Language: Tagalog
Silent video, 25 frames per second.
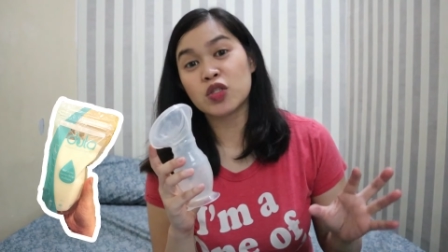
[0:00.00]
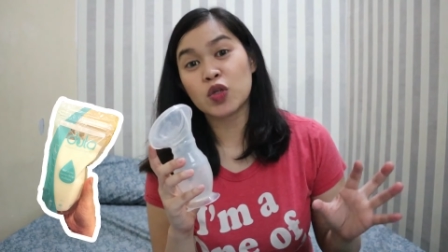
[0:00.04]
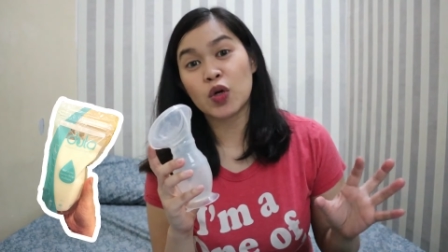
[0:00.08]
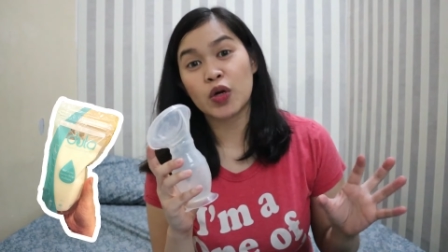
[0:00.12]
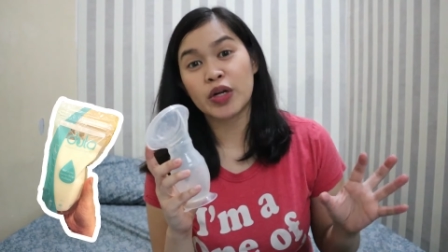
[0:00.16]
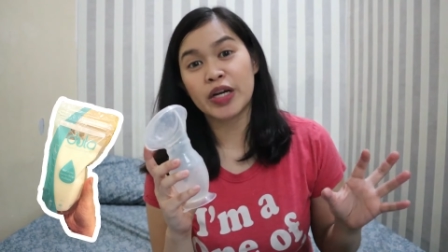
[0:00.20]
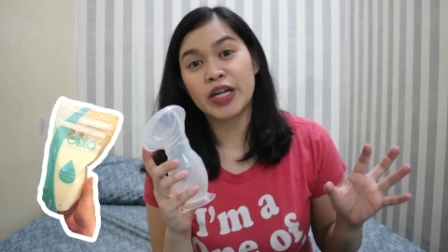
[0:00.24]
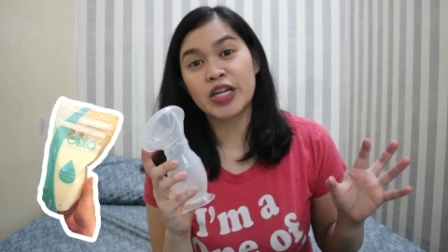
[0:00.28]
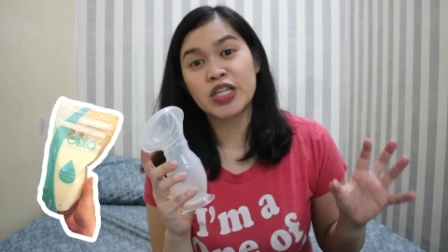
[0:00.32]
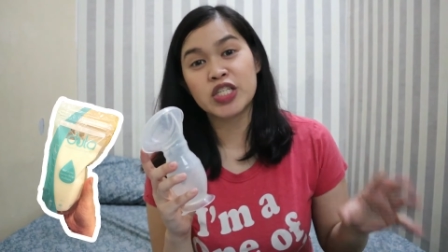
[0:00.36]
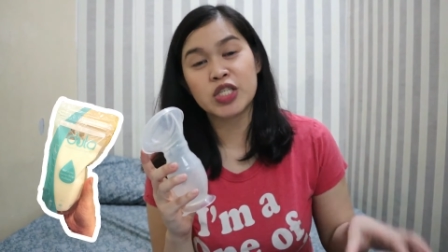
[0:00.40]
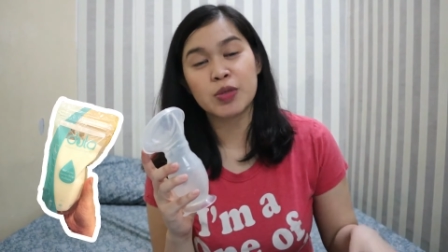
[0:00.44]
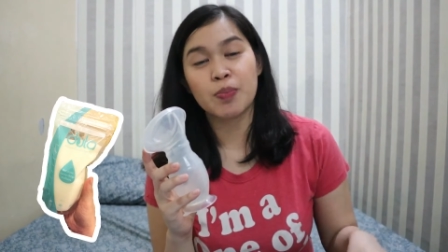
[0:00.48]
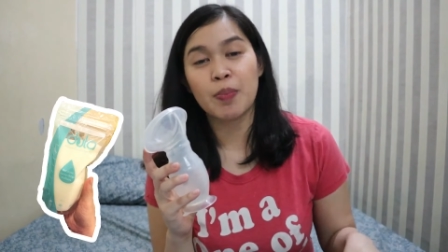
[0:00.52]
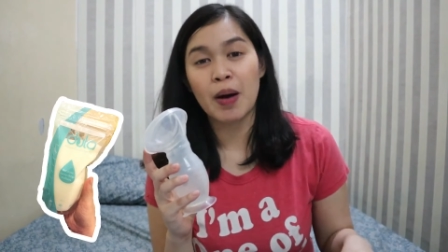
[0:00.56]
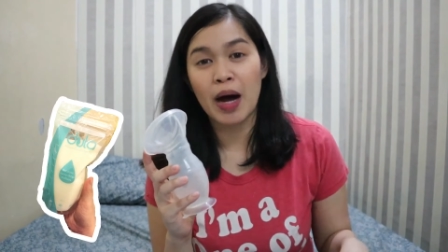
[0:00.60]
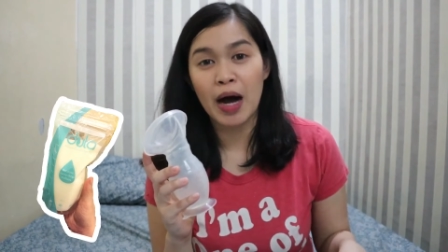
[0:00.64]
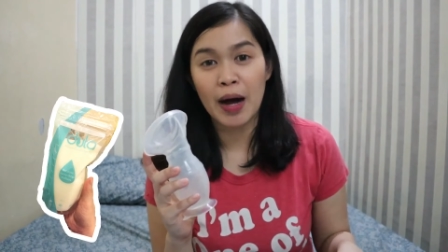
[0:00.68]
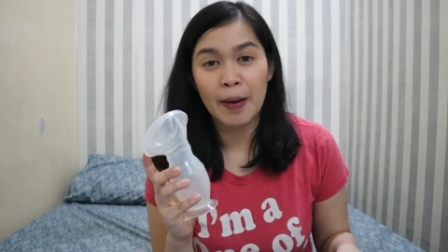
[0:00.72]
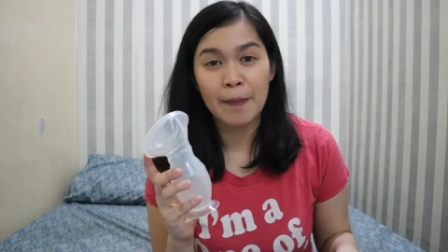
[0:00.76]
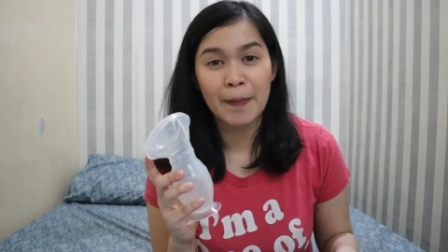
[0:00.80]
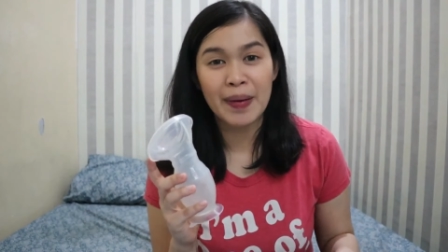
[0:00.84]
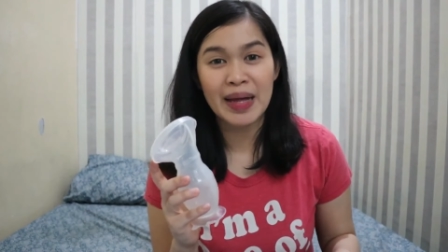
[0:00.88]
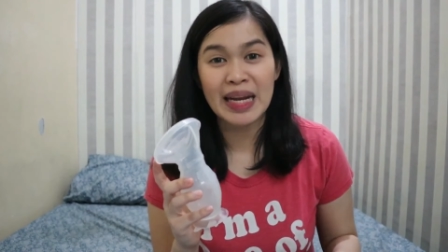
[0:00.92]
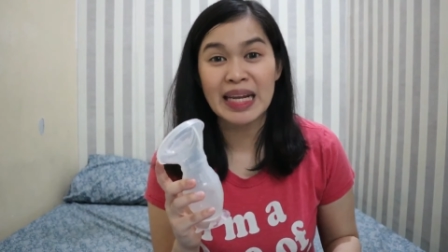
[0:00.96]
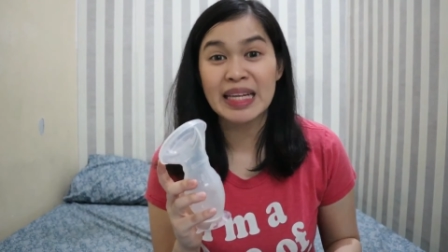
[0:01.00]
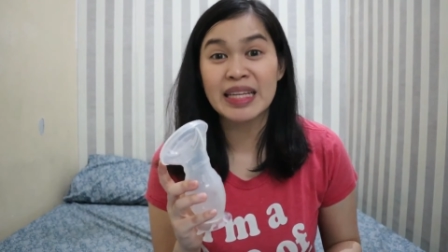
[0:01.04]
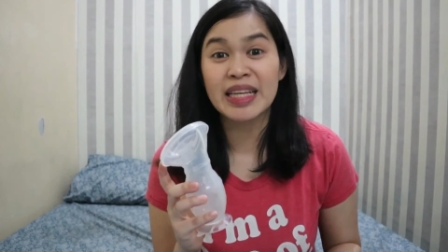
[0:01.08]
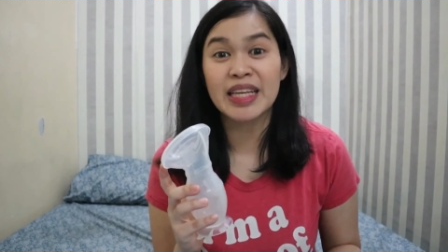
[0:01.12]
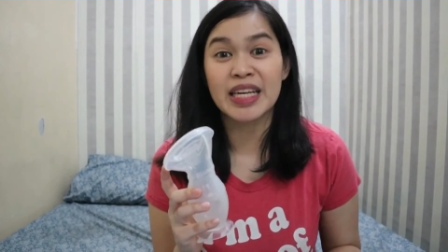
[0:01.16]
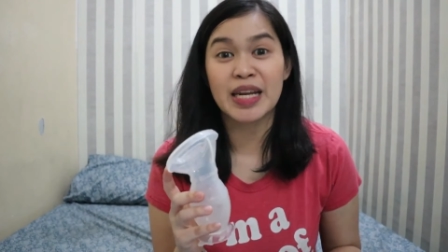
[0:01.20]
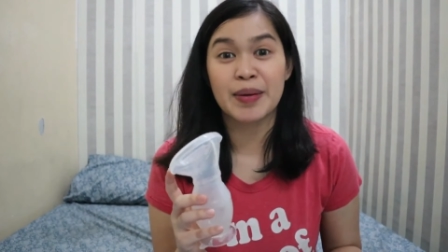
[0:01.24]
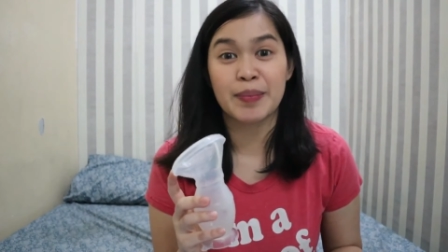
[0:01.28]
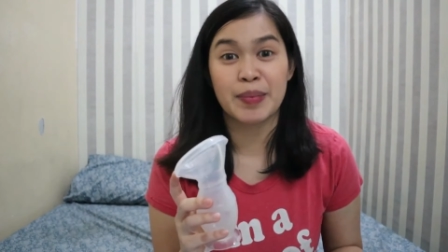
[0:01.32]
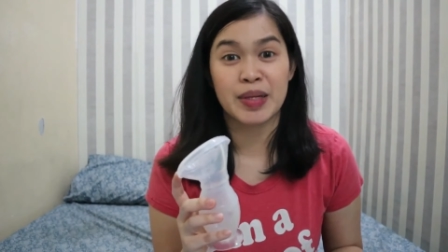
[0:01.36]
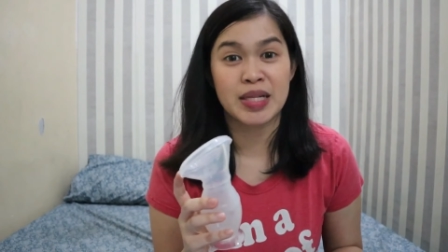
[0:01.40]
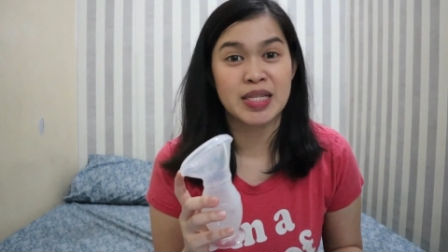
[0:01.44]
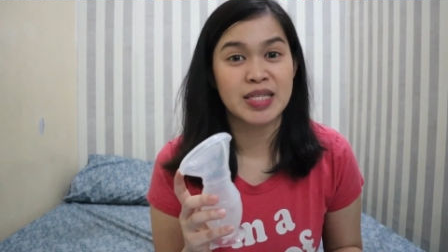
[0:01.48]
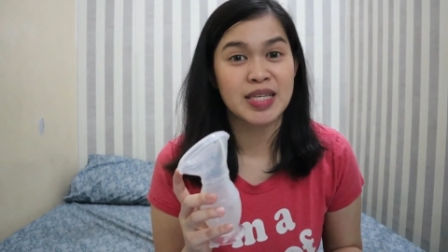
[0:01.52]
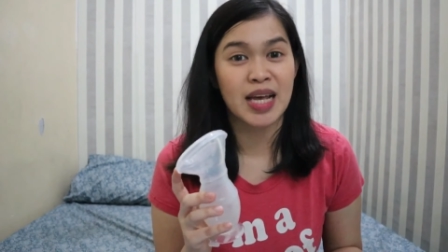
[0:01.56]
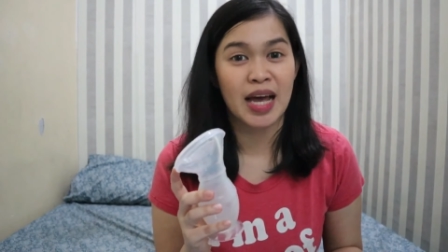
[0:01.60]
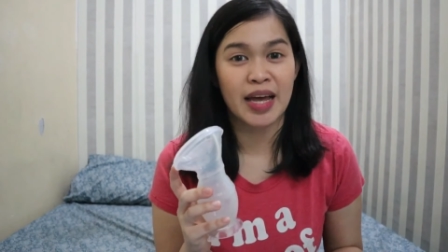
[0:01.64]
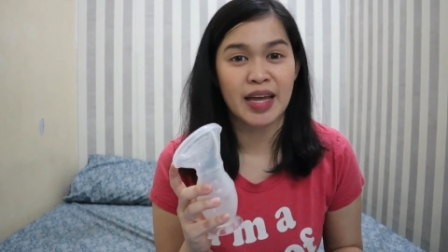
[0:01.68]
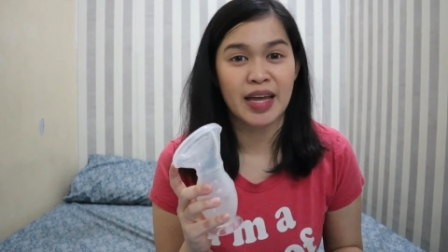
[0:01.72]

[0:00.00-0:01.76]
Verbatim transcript: storage bag para hindi naman